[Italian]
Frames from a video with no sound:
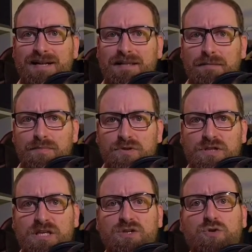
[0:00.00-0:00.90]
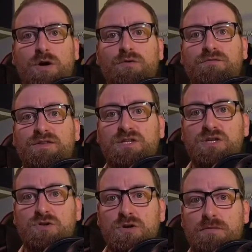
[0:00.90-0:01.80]
ma al tempo stesso hanno
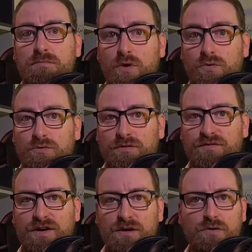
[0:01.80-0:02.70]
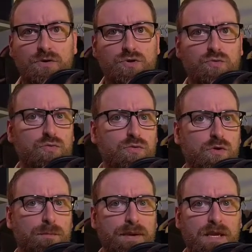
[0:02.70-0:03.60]
visioni molto inferiori sul
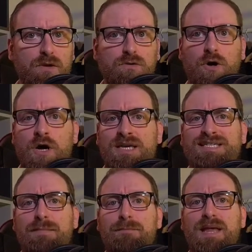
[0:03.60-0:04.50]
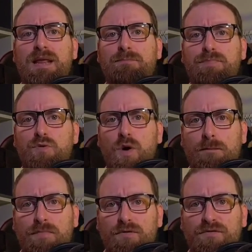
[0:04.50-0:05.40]
lungo lungo periodo, sebbene più
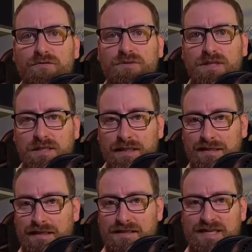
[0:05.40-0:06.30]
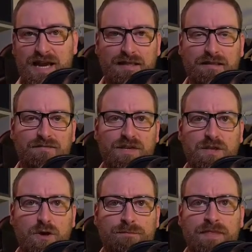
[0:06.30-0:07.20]
approfondite di certi
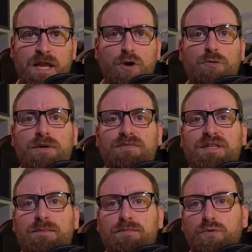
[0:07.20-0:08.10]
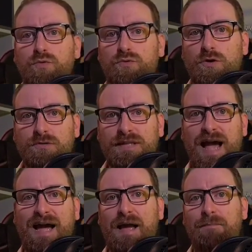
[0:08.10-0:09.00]
video. Come avete potuto
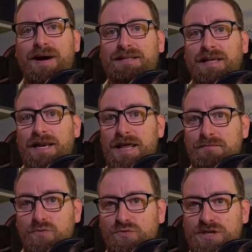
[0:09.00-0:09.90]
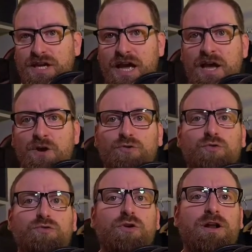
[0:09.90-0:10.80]
notare, a parte le musiche,
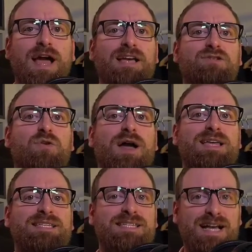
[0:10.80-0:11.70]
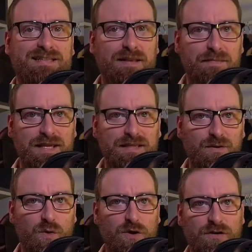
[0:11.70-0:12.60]
tutto il resto è
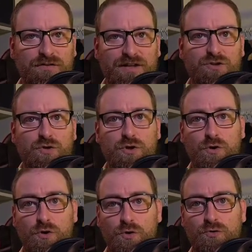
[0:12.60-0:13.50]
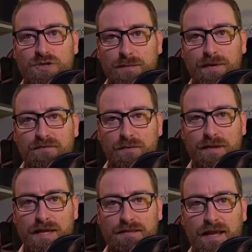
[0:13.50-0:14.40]
esattamente quello che faccio io
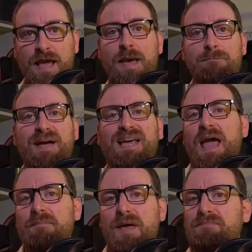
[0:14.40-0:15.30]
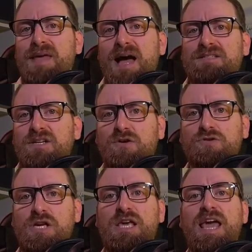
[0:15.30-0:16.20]
consapevolmente, perché a me piace
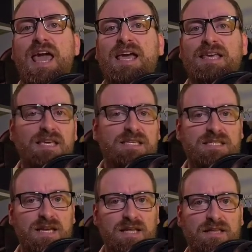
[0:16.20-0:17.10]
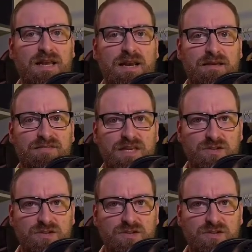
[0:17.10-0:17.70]
così e chi se ne delle